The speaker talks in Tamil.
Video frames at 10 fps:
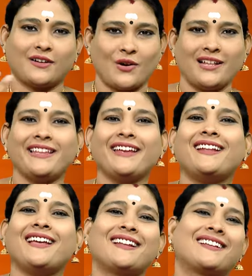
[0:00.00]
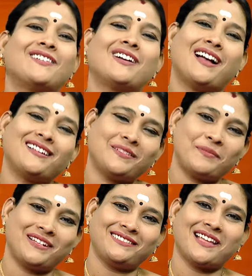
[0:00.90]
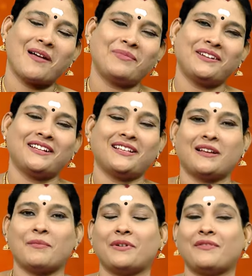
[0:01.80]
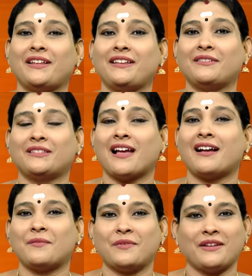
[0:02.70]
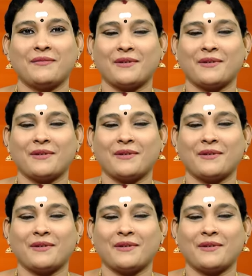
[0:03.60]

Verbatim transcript: குழந்தைங்களாக இருக்கவங்க ஆசைப்பட்டு சாப்பிட்டுட்டு அதுக்கப்புறம் வலியை தாங்க முடிய